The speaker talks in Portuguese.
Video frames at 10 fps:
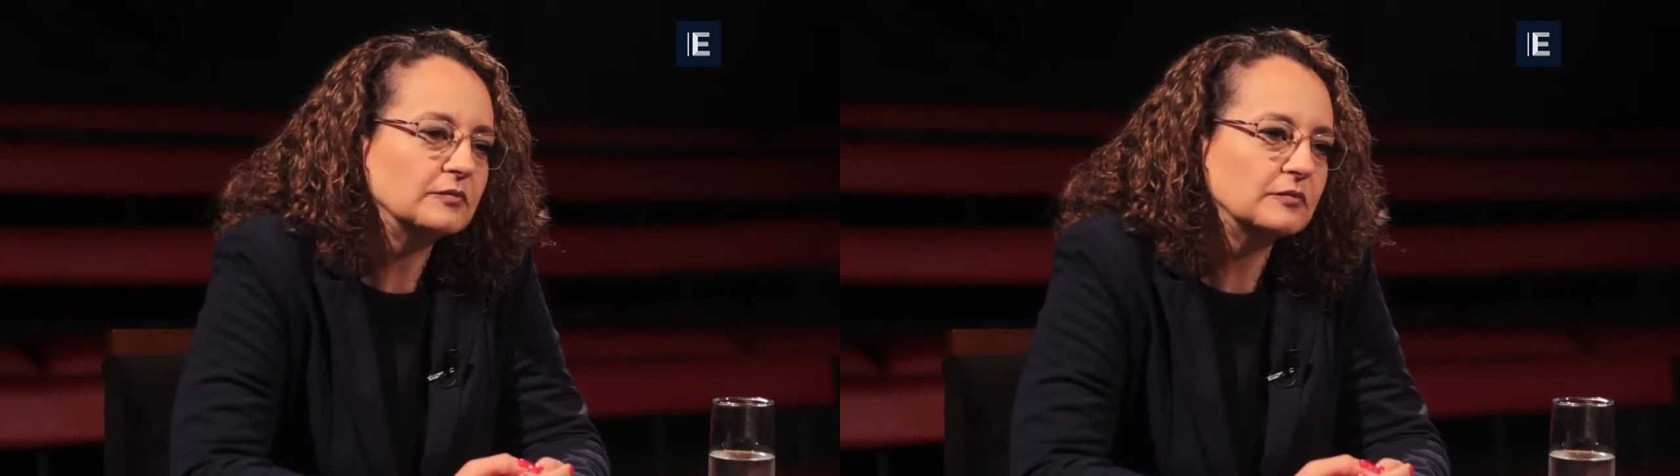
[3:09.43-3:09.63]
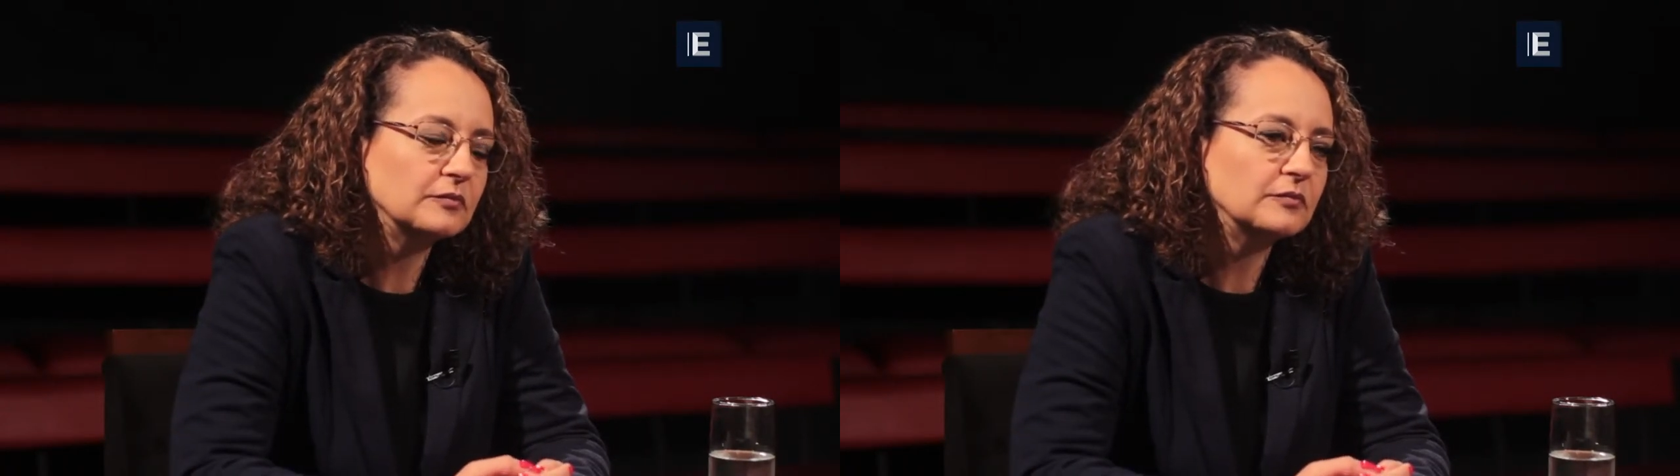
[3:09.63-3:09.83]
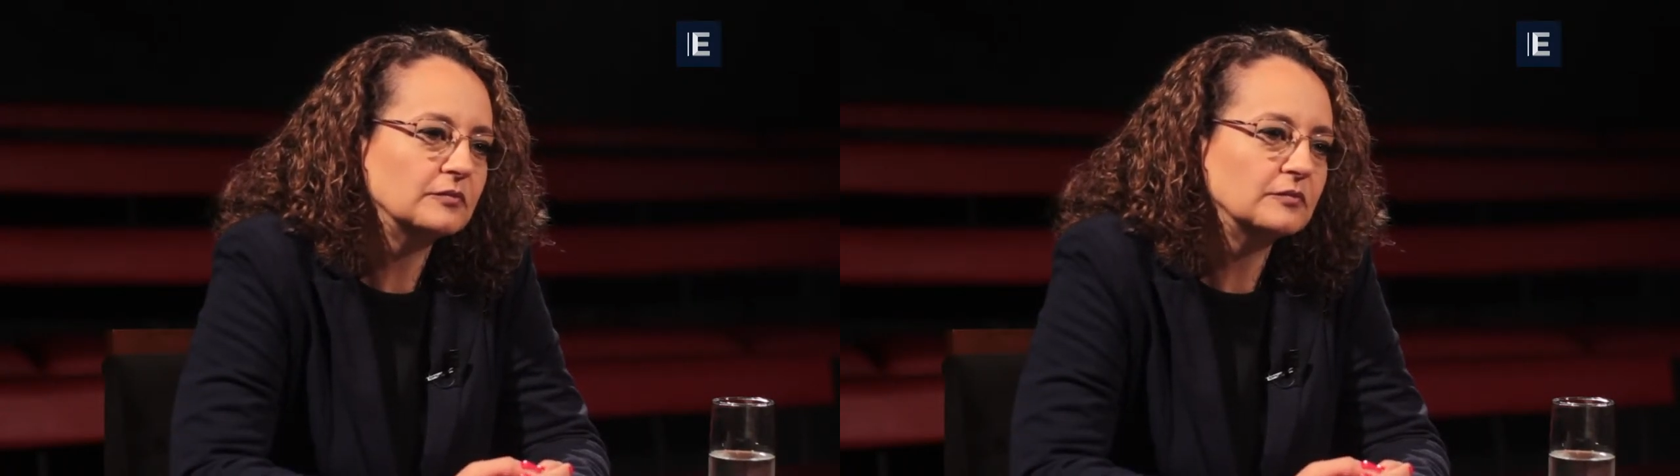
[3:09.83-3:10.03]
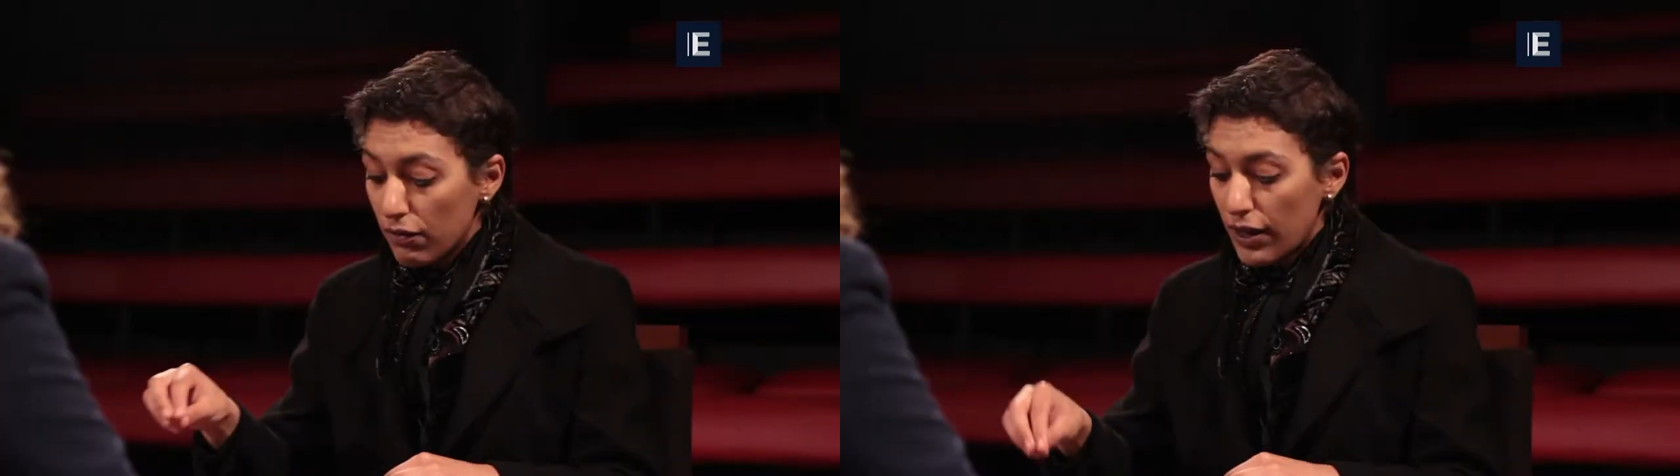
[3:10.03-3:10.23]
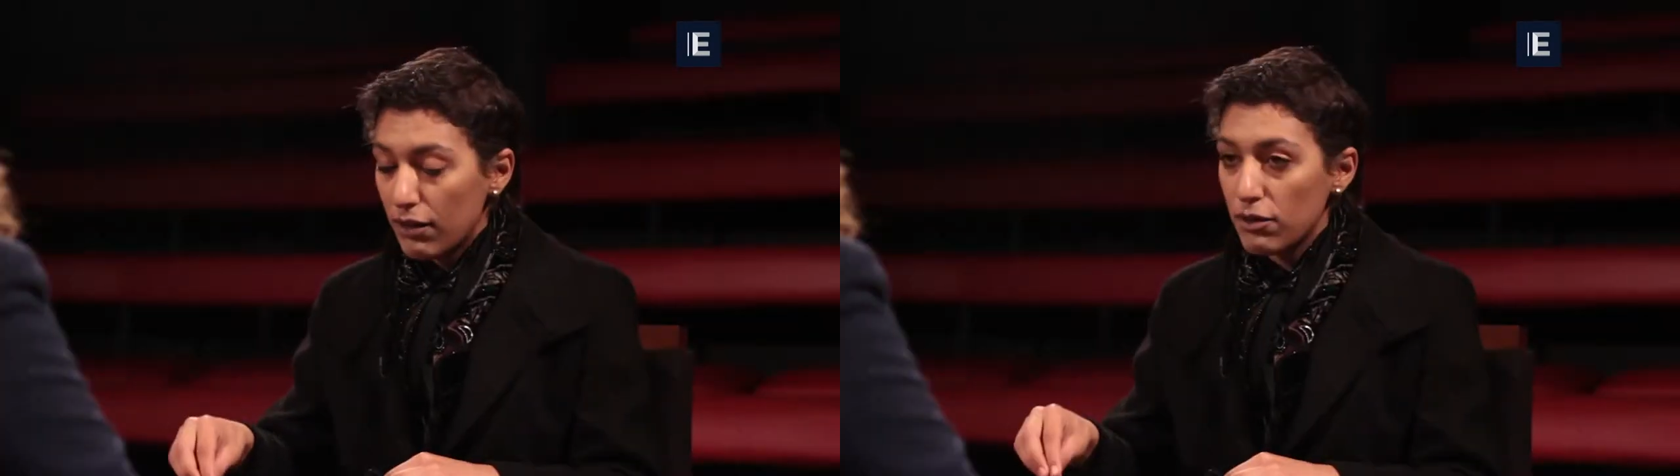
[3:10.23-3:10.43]
Mas acho que a
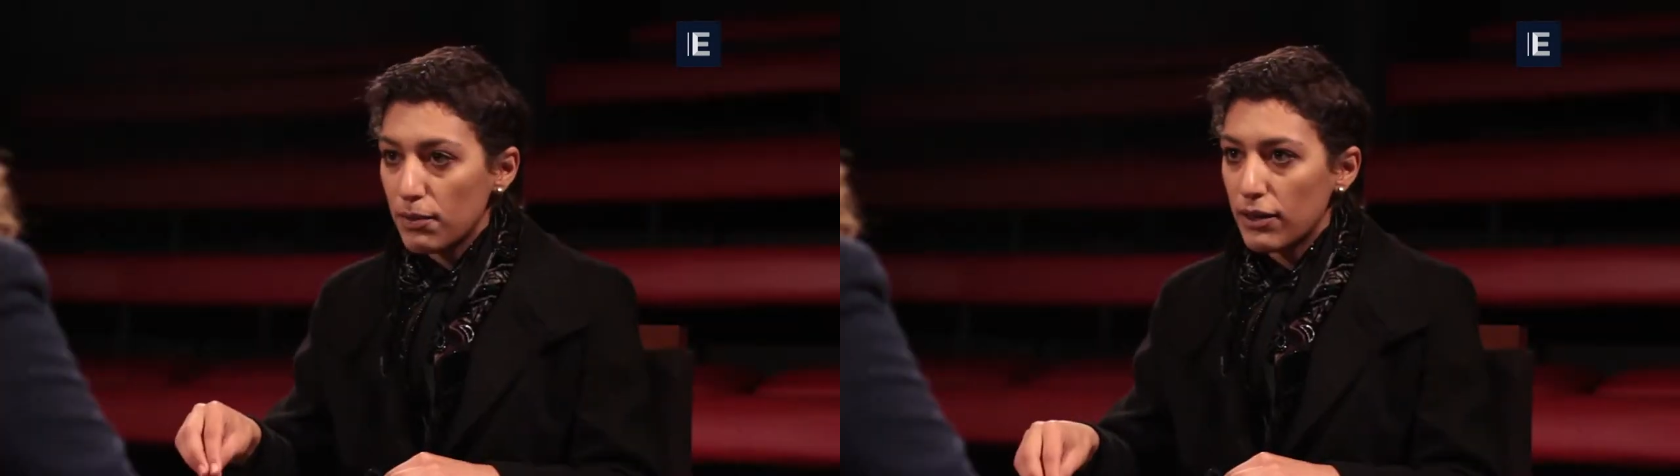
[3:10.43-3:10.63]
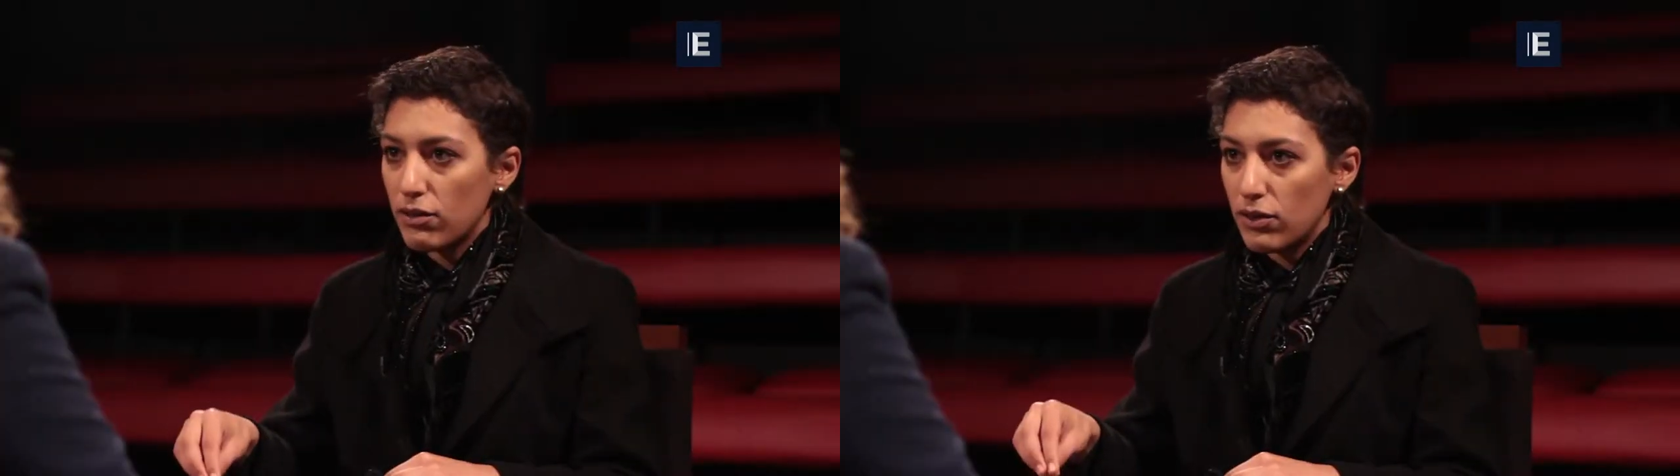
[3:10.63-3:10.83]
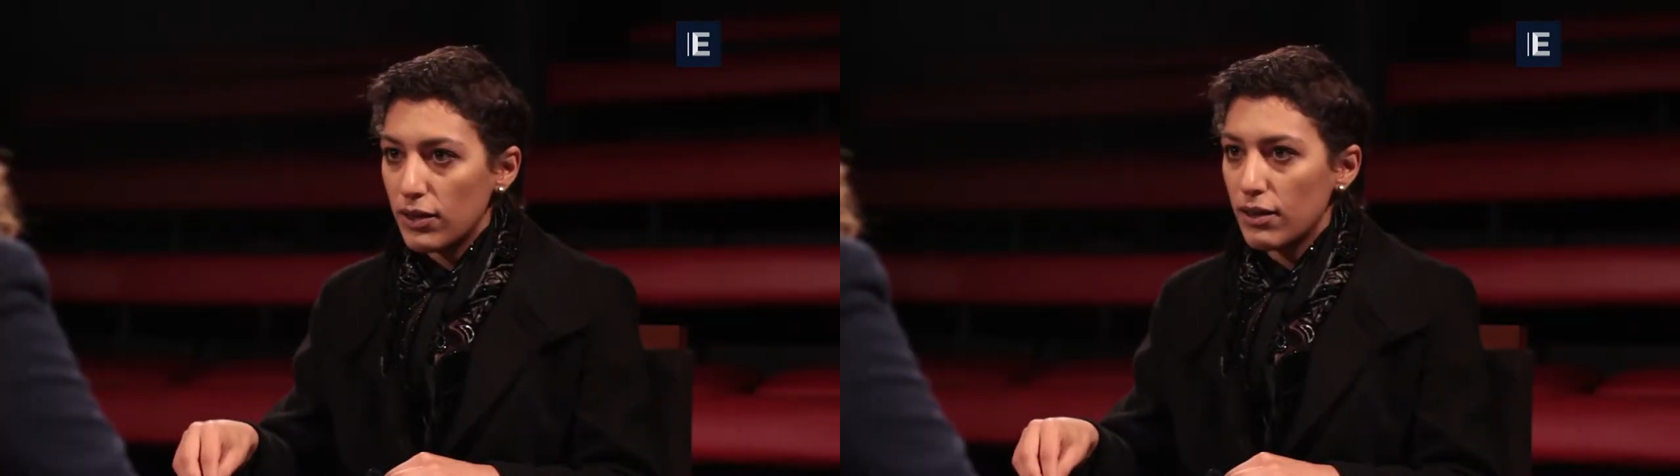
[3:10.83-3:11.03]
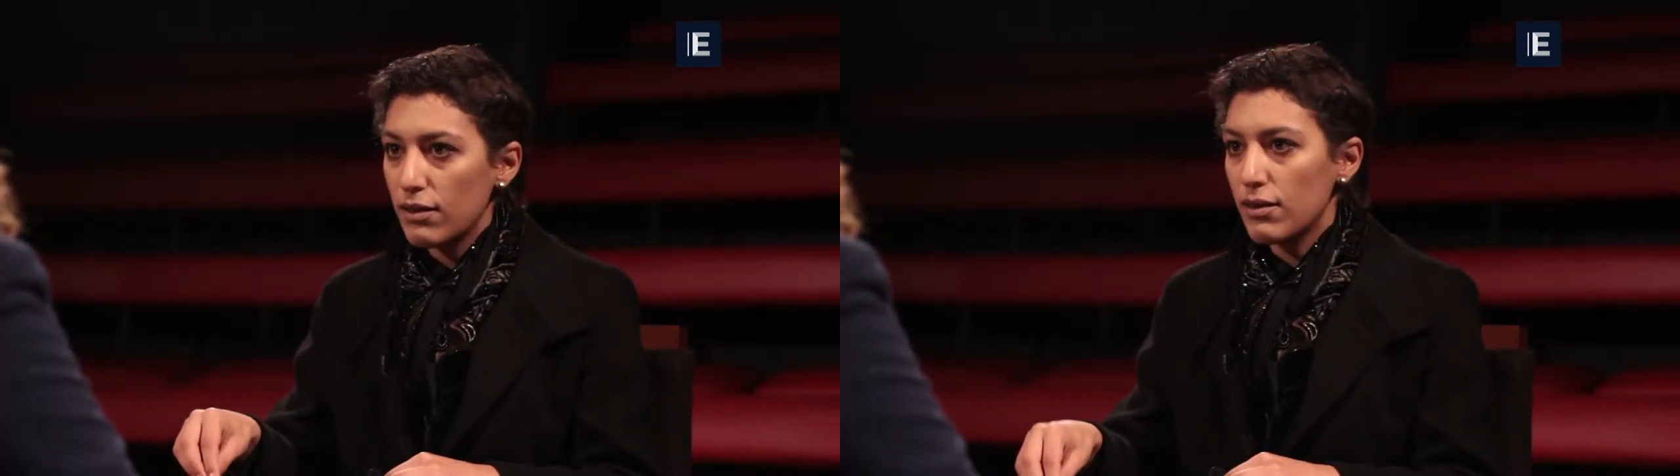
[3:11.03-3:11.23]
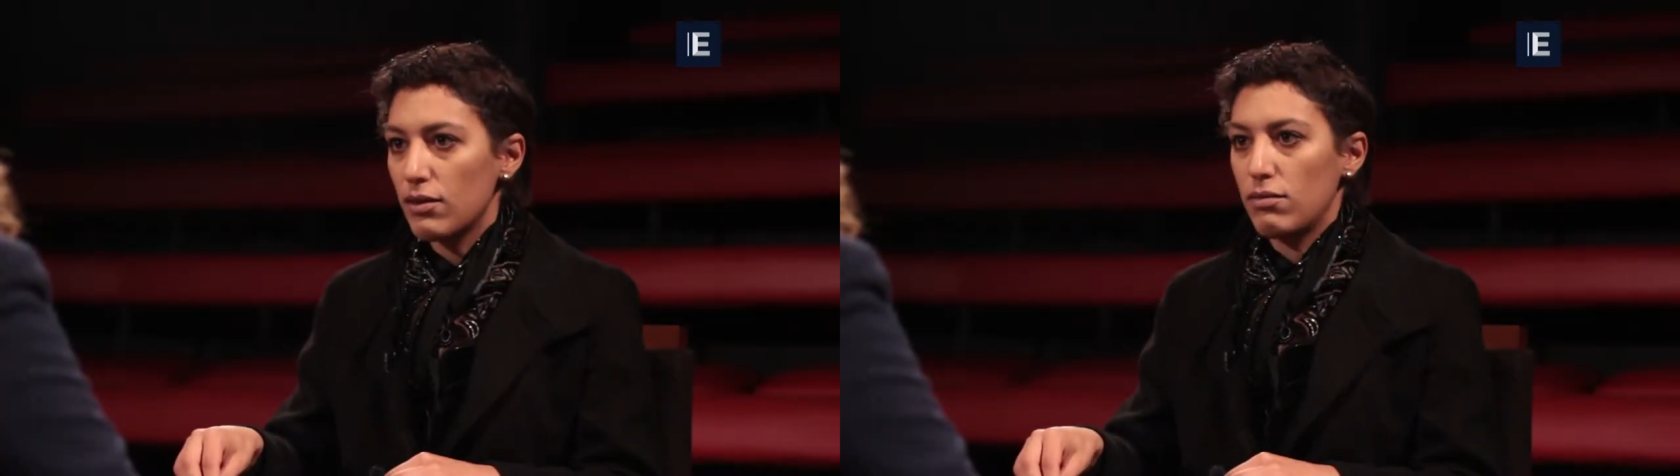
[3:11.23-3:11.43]
novela é um espaço de
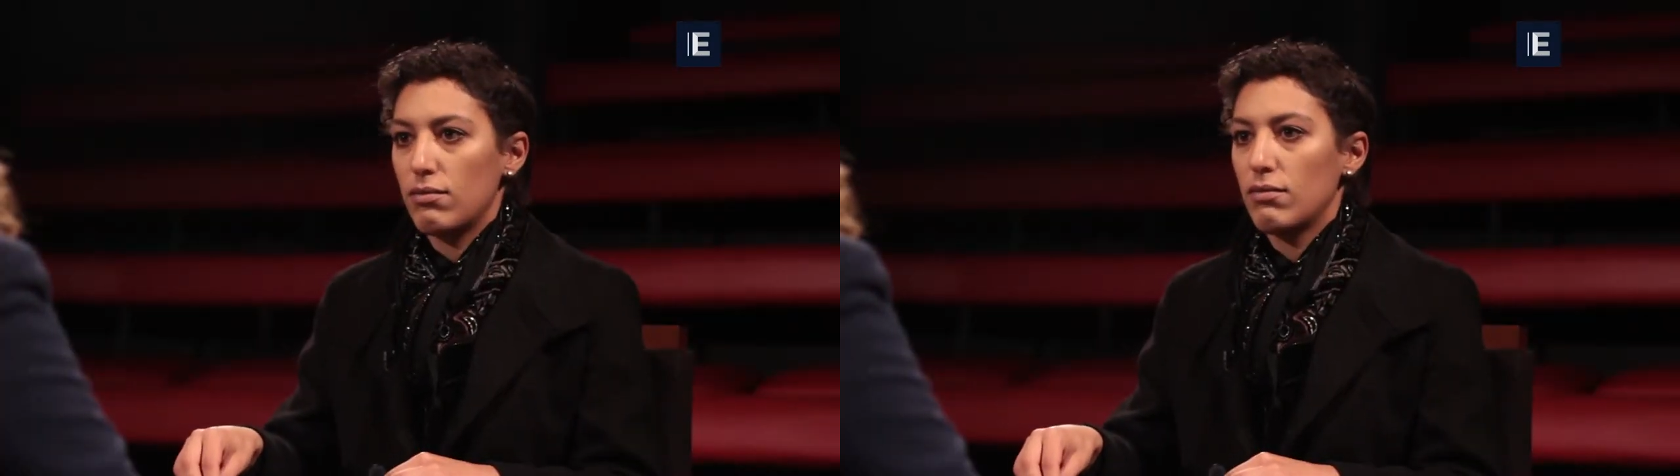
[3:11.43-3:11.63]
tensão,